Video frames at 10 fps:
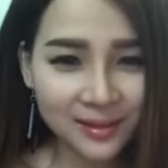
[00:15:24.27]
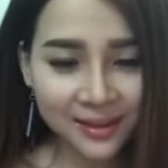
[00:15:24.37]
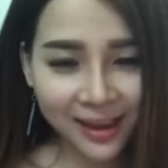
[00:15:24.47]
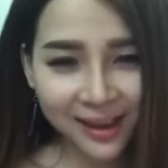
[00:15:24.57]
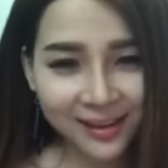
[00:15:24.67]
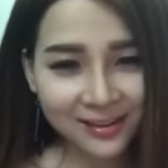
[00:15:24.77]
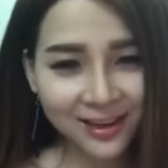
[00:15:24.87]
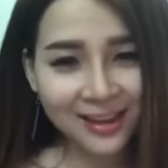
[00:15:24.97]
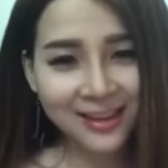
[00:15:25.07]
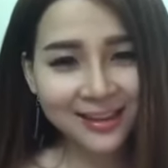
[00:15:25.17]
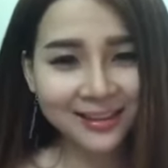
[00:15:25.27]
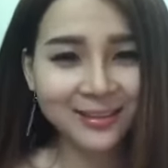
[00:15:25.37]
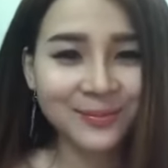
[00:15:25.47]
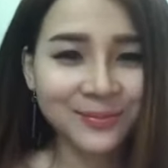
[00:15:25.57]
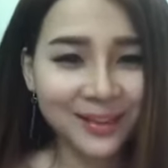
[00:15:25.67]
chị là được cái gì?
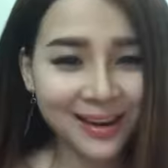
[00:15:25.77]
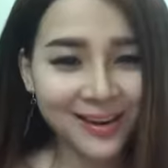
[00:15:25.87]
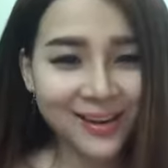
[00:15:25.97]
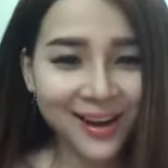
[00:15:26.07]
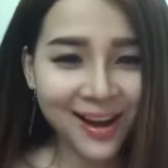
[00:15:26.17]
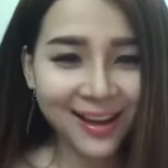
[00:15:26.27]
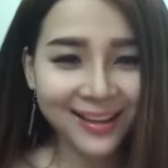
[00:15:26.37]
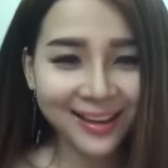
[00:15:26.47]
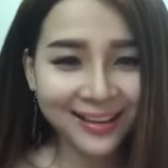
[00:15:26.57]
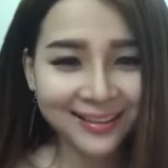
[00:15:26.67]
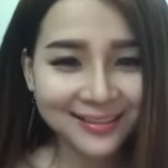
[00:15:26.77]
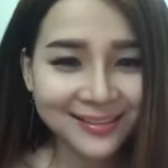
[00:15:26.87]
Thầy nói rõ nha.